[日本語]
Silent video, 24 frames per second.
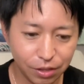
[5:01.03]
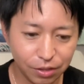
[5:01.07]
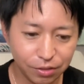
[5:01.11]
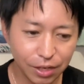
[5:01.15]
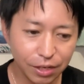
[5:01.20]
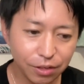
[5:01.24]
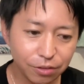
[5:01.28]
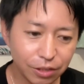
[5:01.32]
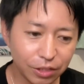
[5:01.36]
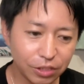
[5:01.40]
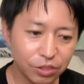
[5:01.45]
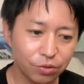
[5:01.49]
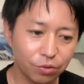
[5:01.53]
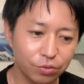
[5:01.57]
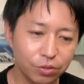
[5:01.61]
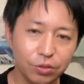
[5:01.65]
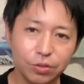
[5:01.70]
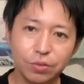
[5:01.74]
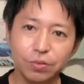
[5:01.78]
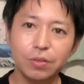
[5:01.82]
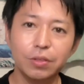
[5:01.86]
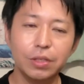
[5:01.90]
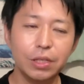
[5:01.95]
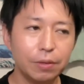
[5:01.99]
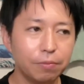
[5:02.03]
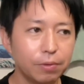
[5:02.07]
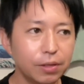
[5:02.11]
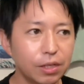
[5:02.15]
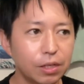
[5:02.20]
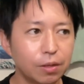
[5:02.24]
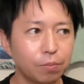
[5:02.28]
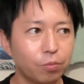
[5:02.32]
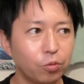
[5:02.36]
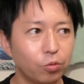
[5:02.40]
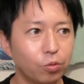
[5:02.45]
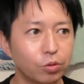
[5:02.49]
なので人によって
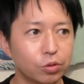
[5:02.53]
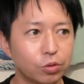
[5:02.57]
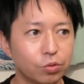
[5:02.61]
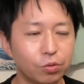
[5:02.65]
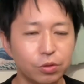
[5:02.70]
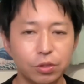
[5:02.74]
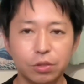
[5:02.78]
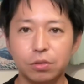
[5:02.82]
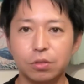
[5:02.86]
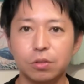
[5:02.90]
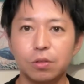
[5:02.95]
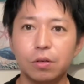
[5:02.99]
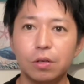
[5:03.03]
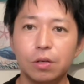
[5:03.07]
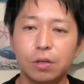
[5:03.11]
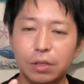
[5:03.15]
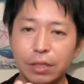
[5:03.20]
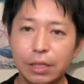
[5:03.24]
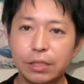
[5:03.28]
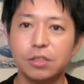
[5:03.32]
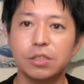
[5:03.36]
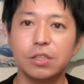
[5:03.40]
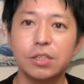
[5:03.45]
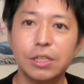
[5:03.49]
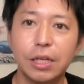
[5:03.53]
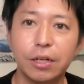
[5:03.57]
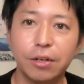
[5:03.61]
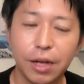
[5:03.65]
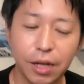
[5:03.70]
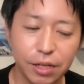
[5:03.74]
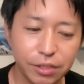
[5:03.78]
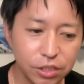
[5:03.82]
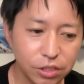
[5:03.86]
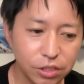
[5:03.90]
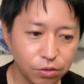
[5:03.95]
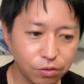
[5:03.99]
はもうそういう、ね、ツインでの
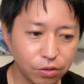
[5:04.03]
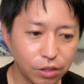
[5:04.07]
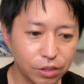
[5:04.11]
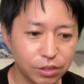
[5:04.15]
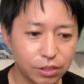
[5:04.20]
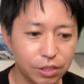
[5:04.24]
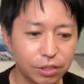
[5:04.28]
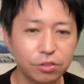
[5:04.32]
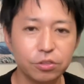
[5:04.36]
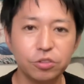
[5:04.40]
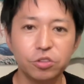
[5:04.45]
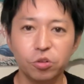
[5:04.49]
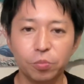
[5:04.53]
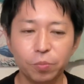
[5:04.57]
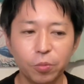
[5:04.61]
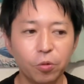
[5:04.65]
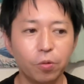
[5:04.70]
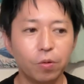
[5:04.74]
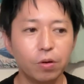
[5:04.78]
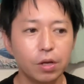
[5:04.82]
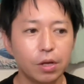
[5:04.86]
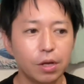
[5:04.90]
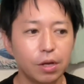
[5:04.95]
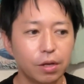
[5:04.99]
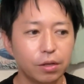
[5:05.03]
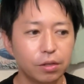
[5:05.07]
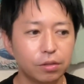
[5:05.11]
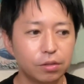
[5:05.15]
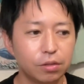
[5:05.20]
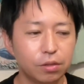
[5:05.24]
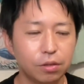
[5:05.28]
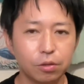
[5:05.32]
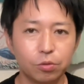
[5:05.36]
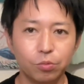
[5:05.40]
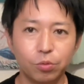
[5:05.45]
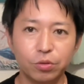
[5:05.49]
発かしてる人も
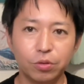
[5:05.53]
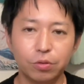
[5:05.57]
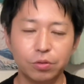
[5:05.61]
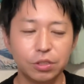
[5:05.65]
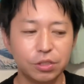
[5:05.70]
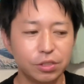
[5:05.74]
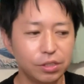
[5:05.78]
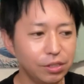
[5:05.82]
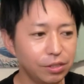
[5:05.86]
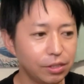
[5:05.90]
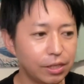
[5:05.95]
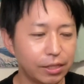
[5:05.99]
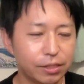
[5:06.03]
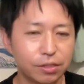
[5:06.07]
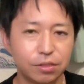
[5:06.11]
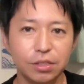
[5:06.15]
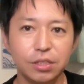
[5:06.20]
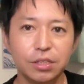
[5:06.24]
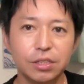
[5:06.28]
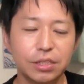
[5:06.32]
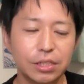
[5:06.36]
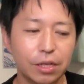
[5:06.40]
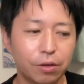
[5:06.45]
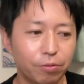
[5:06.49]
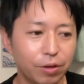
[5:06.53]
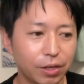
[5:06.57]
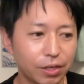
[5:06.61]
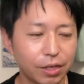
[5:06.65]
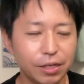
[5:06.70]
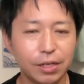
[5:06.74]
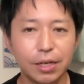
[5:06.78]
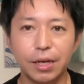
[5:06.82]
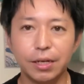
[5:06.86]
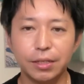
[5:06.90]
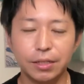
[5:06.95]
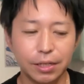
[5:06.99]
このツインデーツインスターを分
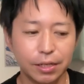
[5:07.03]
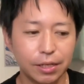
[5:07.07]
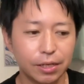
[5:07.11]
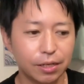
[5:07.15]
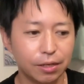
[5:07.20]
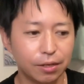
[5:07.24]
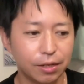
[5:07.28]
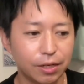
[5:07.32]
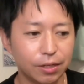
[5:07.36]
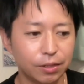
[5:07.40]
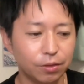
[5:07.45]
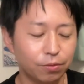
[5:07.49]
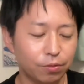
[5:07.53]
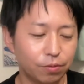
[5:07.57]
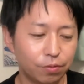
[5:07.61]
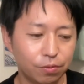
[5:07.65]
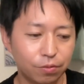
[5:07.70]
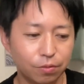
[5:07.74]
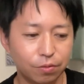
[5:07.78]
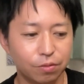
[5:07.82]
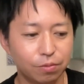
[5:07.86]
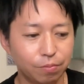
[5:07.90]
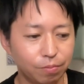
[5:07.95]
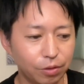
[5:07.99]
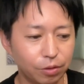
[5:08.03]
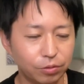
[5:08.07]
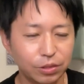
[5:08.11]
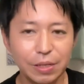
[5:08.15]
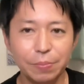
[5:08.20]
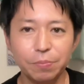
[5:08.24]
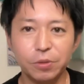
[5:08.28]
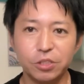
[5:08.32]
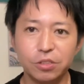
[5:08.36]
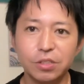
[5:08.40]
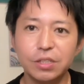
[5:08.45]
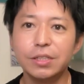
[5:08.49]
けないで、あのー、まあ、
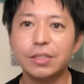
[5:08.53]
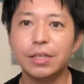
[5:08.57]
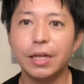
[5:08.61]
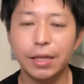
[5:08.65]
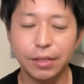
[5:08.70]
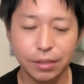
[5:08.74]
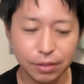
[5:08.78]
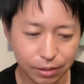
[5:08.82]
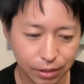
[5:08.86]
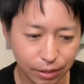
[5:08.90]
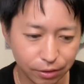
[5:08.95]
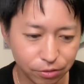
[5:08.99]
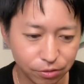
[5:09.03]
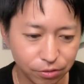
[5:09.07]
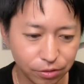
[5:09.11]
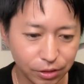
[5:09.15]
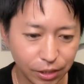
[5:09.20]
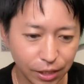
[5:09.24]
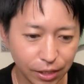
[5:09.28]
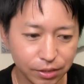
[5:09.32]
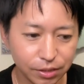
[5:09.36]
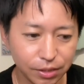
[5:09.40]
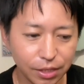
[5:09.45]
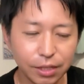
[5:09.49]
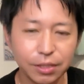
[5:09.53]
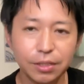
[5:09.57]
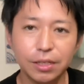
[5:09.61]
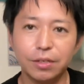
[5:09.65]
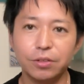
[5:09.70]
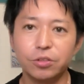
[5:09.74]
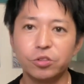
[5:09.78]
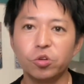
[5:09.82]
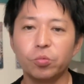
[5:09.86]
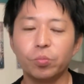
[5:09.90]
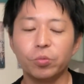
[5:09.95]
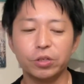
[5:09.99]
全部ツインデーっていう風に扱ってい
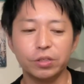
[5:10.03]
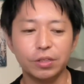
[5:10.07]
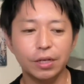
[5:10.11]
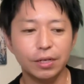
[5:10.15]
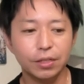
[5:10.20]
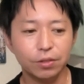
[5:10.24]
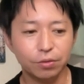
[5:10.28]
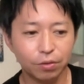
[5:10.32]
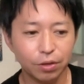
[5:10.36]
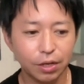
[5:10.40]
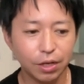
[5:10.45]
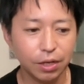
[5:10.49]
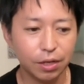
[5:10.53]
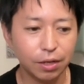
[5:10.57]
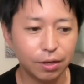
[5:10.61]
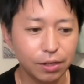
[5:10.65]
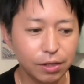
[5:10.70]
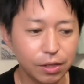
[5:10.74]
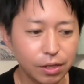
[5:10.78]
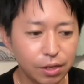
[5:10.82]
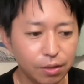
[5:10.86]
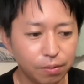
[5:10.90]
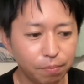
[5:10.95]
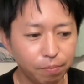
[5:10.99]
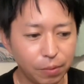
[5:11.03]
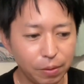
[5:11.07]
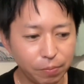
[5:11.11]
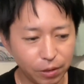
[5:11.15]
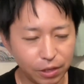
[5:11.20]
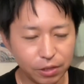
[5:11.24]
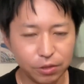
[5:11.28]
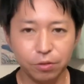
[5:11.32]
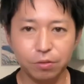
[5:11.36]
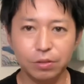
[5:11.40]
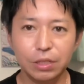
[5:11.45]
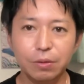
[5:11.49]
る人もいたりとか、ま
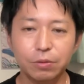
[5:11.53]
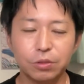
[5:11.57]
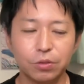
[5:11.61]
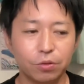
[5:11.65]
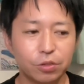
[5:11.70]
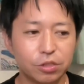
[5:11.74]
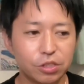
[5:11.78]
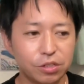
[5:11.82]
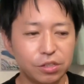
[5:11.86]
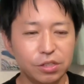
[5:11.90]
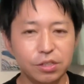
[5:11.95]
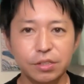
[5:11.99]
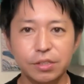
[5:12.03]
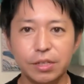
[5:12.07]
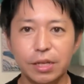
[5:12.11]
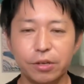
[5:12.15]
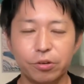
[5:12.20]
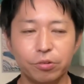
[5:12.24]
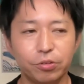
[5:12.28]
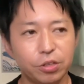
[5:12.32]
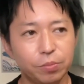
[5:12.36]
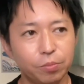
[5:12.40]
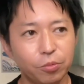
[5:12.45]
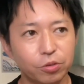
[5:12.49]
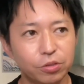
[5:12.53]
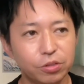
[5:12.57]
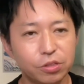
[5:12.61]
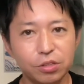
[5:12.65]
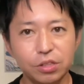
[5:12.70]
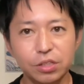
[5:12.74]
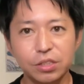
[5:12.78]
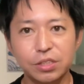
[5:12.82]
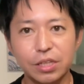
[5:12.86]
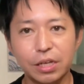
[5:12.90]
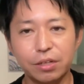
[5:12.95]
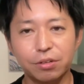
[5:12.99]
場合によってはそのツインデーよりも
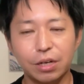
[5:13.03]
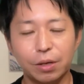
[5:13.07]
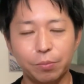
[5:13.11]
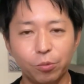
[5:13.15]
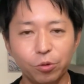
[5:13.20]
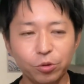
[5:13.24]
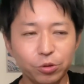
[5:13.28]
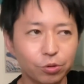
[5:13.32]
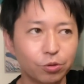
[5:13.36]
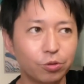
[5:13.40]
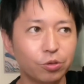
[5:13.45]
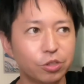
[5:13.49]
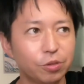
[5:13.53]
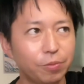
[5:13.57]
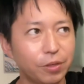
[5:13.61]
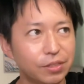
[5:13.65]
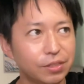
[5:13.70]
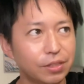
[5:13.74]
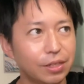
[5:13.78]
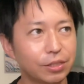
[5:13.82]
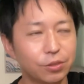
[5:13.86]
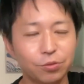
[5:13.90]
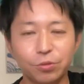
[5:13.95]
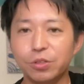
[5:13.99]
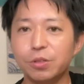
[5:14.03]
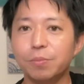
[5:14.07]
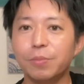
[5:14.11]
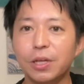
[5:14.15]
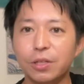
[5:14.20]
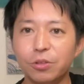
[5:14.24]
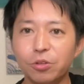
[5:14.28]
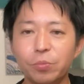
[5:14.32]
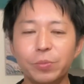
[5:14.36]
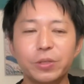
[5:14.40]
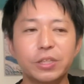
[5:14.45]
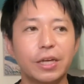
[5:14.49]
ツインスターの方がもっと特別な
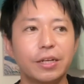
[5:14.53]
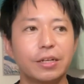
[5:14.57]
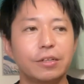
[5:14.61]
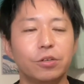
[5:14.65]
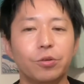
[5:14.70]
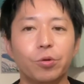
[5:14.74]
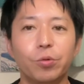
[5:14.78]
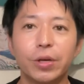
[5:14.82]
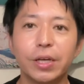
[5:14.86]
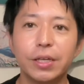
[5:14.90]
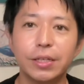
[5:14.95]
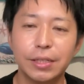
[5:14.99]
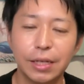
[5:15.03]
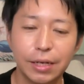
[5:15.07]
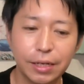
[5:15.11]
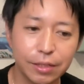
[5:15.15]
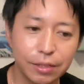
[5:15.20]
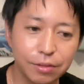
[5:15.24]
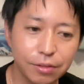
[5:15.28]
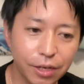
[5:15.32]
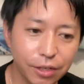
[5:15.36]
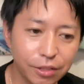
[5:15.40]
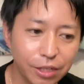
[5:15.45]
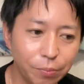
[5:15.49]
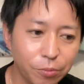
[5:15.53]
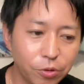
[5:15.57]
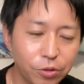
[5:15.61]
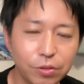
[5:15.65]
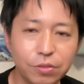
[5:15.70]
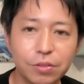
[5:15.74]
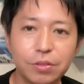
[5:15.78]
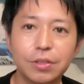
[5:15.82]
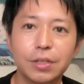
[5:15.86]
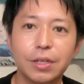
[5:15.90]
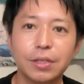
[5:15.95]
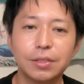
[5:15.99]
ソウルメイトみたいな表現されてる方もい
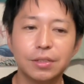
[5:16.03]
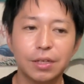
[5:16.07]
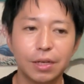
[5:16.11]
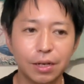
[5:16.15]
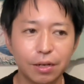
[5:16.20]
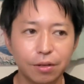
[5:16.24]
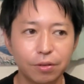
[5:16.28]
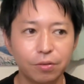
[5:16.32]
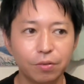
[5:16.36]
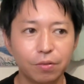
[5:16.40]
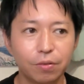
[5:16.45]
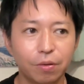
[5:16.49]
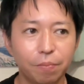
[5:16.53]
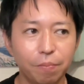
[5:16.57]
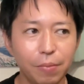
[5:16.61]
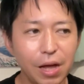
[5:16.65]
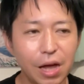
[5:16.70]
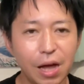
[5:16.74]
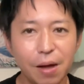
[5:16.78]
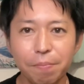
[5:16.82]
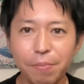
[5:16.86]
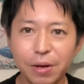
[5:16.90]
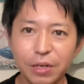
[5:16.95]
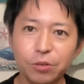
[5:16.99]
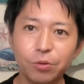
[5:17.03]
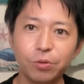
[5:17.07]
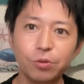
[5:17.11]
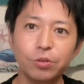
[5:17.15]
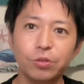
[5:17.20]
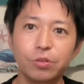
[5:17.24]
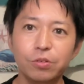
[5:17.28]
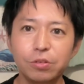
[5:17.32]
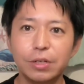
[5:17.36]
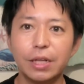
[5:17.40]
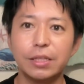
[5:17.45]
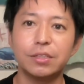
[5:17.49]
るんですけれど、まあ、あんまりこの
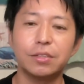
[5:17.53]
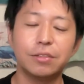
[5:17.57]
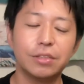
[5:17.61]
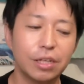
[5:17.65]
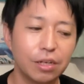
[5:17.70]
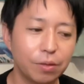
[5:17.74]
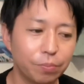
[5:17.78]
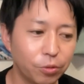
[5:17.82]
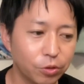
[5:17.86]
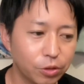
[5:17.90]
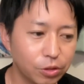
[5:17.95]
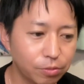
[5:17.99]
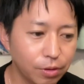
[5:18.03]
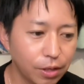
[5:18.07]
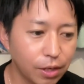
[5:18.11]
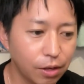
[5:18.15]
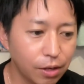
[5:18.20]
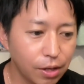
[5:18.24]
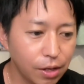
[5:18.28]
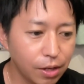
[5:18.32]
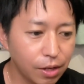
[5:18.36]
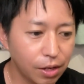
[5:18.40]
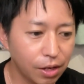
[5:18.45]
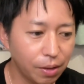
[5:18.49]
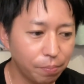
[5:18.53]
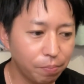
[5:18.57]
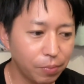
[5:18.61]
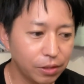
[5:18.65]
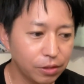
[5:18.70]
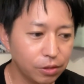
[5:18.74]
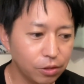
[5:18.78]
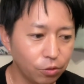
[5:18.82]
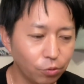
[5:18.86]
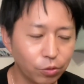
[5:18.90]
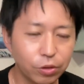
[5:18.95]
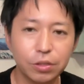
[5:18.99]
優劣っていうのは僕はあんま
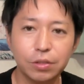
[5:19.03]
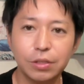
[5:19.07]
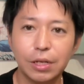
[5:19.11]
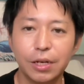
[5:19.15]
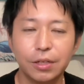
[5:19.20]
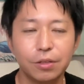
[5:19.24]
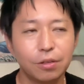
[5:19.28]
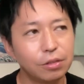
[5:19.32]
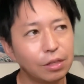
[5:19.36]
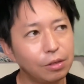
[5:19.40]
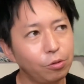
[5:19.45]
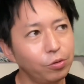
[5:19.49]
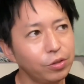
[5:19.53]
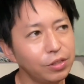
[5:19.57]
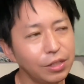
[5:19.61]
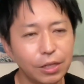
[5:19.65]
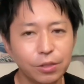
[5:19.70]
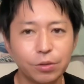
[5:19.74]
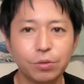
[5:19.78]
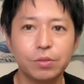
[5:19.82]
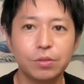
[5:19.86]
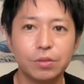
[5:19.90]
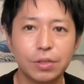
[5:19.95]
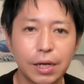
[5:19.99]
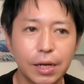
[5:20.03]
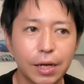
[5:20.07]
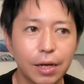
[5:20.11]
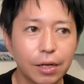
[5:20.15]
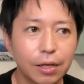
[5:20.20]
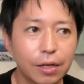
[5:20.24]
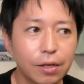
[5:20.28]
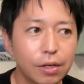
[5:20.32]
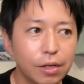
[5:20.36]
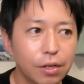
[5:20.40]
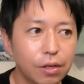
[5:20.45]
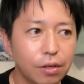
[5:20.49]
り良くない、良くないという
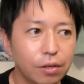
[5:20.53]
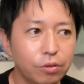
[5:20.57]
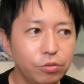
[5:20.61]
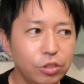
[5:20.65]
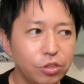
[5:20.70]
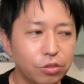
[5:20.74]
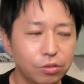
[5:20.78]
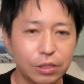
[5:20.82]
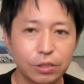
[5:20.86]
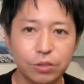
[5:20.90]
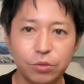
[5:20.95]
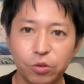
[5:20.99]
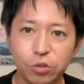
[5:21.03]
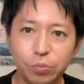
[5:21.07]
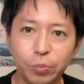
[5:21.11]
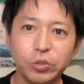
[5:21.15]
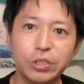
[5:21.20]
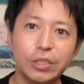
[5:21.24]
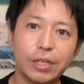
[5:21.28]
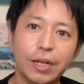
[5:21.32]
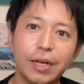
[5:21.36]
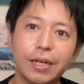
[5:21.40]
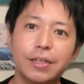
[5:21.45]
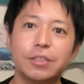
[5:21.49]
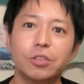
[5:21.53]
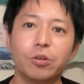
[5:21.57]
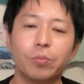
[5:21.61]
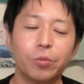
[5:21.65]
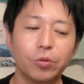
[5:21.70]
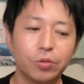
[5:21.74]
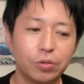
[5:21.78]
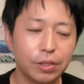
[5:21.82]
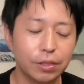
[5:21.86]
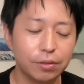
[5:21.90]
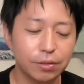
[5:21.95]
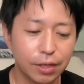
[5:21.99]
か、宇宙ってそういうもんじゃないって
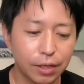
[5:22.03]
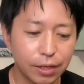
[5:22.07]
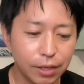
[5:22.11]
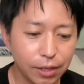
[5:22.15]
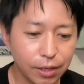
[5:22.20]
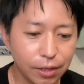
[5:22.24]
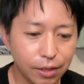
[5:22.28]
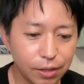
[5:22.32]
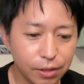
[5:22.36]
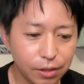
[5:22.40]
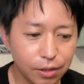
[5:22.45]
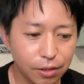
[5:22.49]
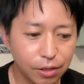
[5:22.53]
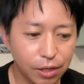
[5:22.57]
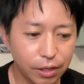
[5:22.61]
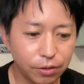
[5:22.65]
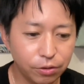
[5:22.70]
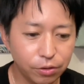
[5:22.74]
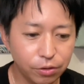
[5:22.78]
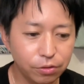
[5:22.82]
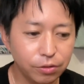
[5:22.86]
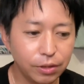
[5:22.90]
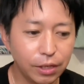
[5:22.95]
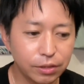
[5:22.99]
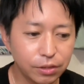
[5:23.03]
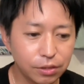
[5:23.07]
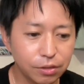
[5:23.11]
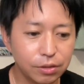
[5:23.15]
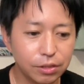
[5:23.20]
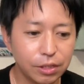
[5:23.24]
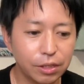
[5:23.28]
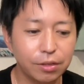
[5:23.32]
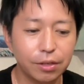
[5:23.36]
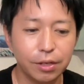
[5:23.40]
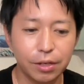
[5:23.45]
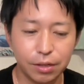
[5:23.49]
思ってるから、あの、優劣っ
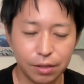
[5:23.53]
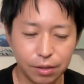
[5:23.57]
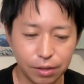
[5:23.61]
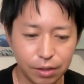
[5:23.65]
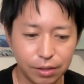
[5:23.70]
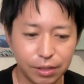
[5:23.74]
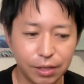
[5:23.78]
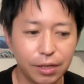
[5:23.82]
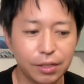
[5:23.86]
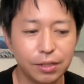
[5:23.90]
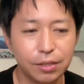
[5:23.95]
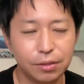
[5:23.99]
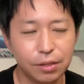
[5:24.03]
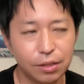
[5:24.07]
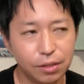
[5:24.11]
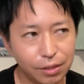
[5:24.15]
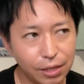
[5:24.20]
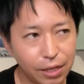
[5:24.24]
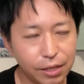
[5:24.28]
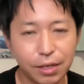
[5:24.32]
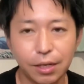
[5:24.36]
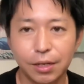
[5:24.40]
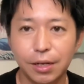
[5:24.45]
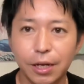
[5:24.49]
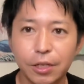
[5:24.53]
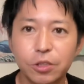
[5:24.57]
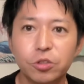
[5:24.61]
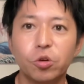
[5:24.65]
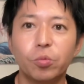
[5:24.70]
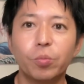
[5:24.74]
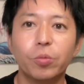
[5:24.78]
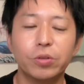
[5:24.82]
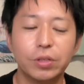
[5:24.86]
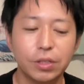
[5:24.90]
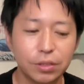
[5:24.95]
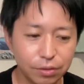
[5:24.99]
ていうのはない、ないかなと
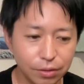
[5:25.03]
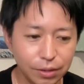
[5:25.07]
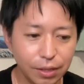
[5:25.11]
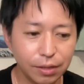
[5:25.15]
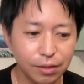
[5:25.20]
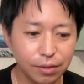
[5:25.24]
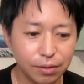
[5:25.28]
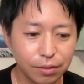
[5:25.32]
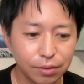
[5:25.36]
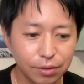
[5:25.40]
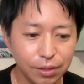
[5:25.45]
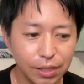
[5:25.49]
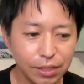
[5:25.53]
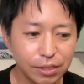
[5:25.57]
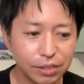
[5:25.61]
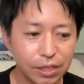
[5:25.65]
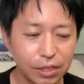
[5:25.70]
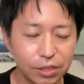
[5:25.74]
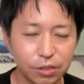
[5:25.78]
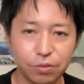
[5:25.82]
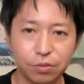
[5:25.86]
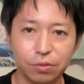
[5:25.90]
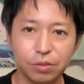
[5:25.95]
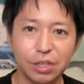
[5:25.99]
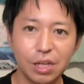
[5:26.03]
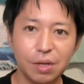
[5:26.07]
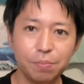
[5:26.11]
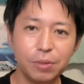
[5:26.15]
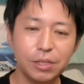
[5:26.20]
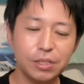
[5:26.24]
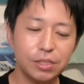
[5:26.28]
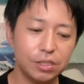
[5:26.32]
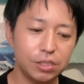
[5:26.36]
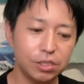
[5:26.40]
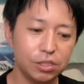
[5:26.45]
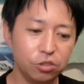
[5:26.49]
思うんですよね。確かにその
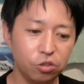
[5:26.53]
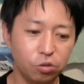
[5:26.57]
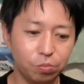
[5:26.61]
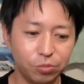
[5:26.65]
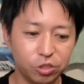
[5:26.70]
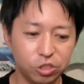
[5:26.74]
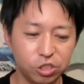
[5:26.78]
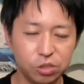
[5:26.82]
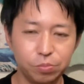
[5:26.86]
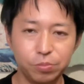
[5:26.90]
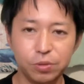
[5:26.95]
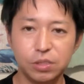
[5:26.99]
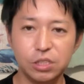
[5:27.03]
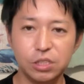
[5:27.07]
魂の結